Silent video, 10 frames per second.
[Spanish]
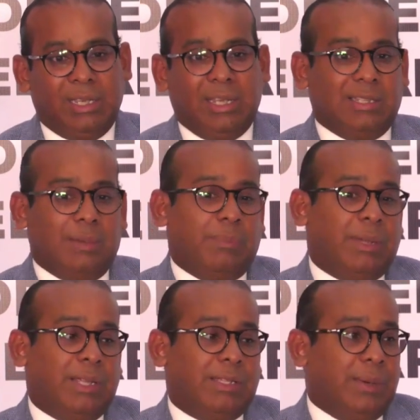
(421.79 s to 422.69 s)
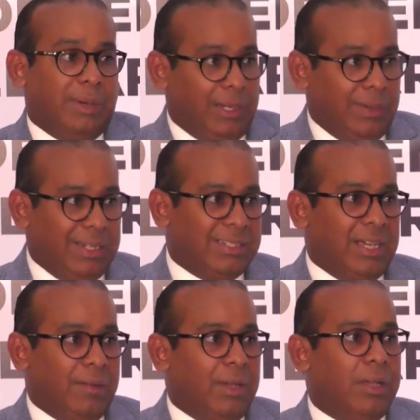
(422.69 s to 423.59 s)
esa playa estaba
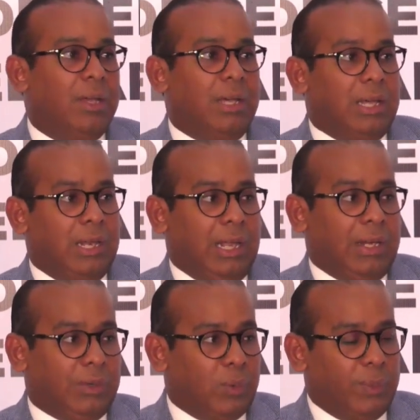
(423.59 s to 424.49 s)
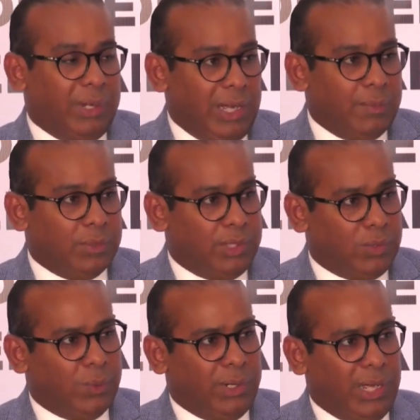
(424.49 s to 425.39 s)
rabalizada. La recuperamos,
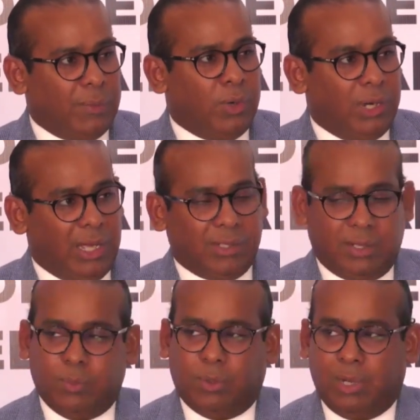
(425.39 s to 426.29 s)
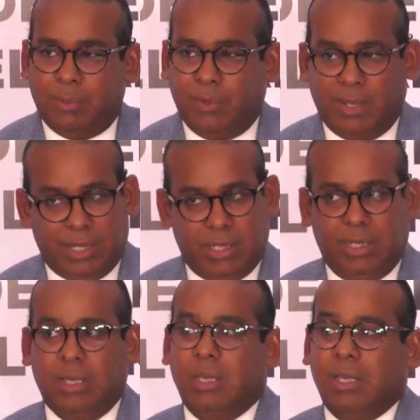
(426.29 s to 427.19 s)
recuperamos, ojalá hacer un programa desde allí.